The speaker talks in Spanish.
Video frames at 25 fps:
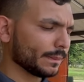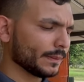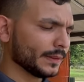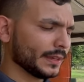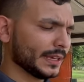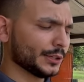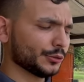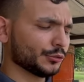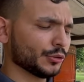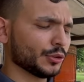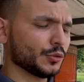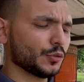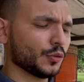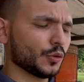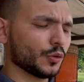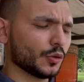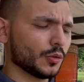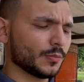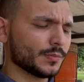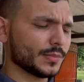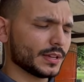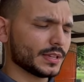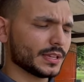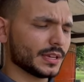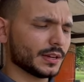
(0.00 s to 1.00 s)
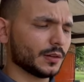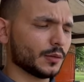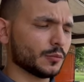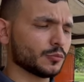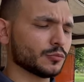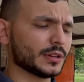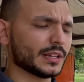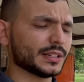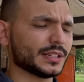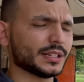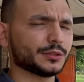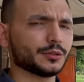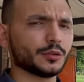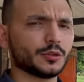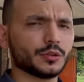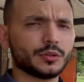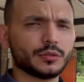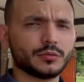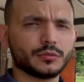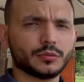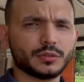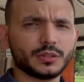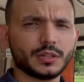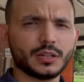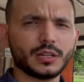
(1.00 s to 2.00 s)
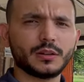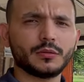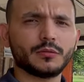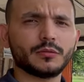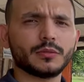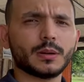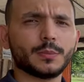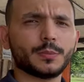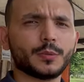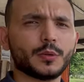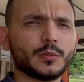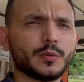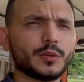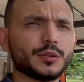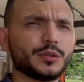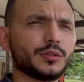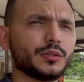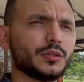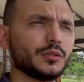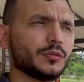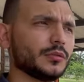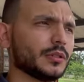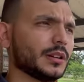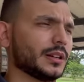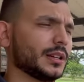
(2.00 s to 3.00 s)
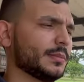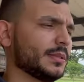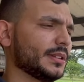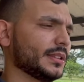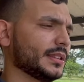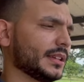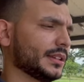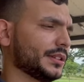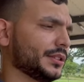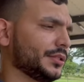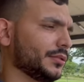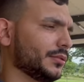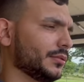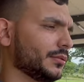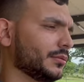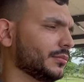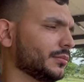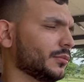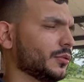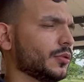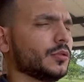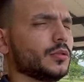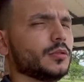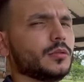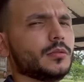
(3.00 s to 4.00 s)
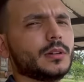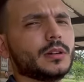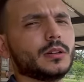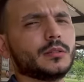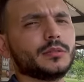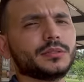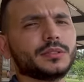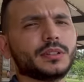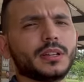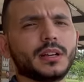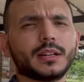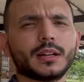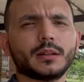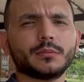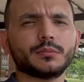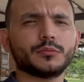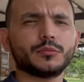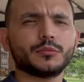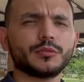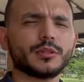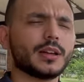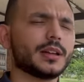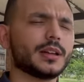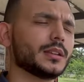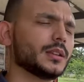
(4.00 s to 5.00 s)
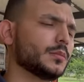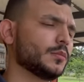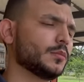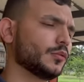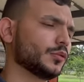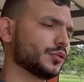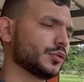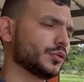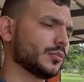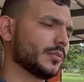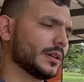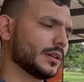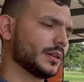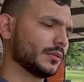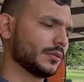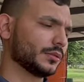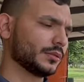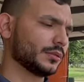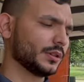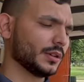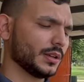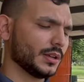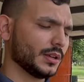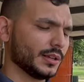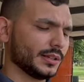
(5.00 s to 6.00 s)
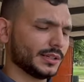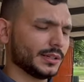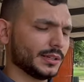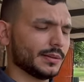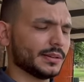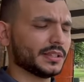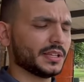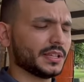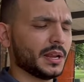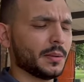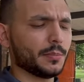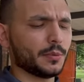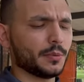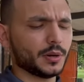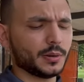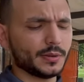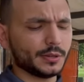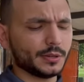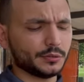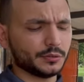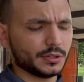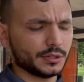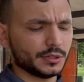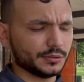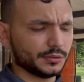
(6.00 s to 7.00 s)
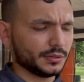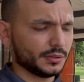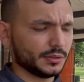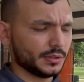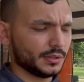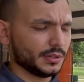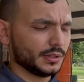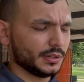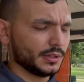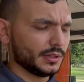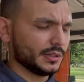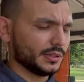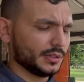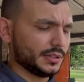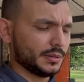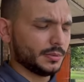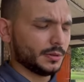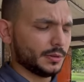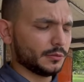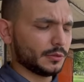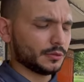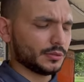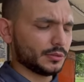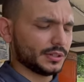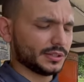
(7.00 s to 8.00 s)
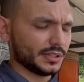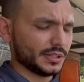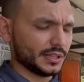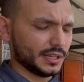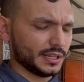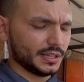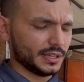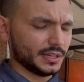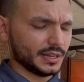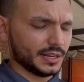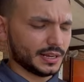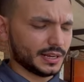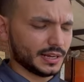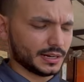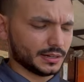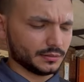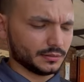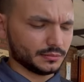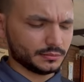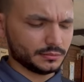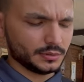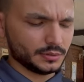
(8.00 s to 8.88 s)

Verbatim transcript: Eso en Colombia llega como un accesorio, no tiene ninguna prohibición, ninguna limitación, no lo van a capturar, ni mucho menos se va a tener problemas con eso. Siempre y cuando esté legal.